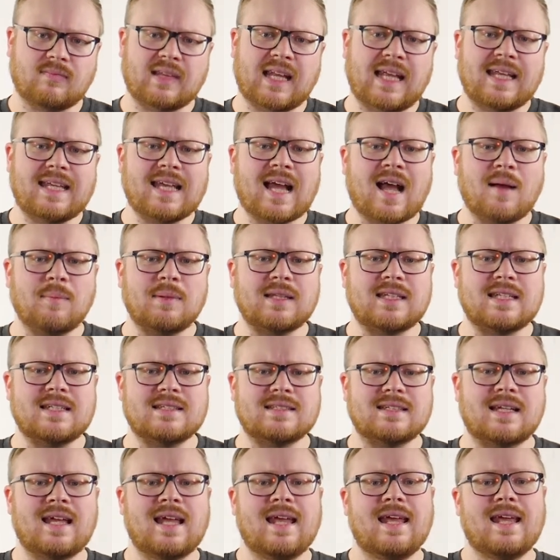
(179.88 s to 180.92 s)
Ich habe
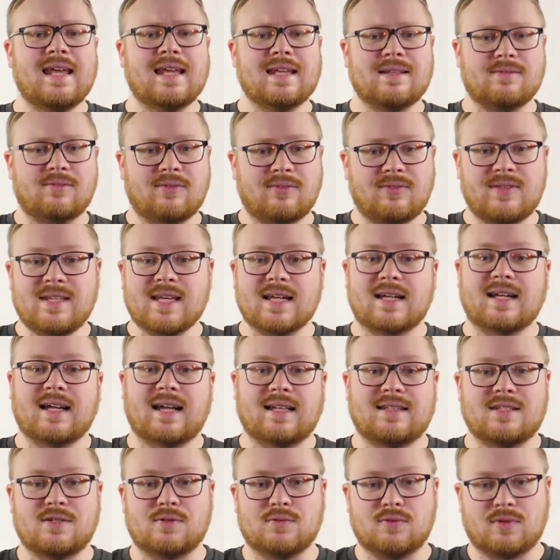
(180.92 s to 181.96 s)
diese in vier
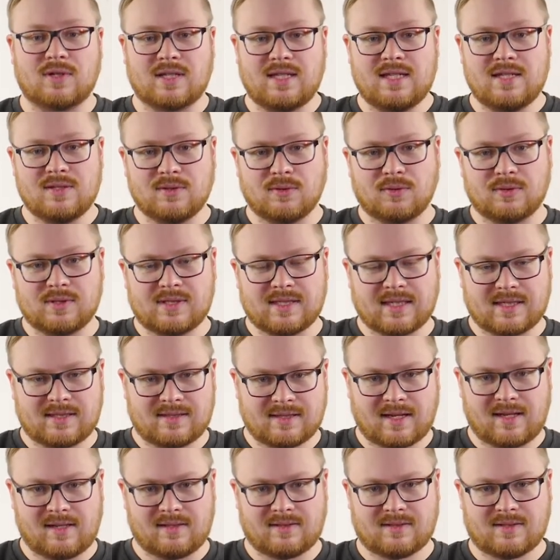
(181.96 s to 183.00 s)
Kategorien
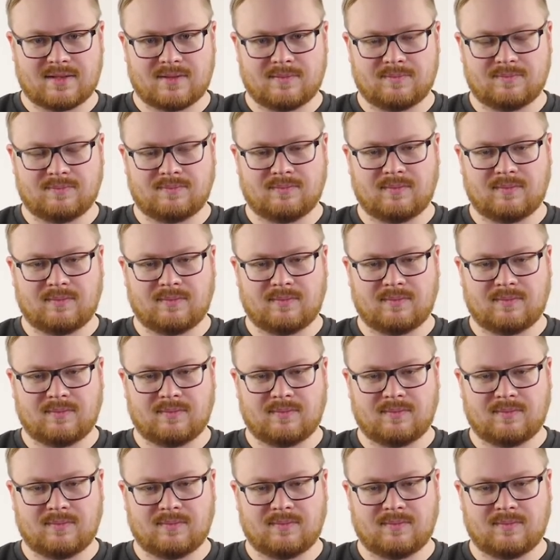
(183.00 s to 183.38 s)
unterteilt.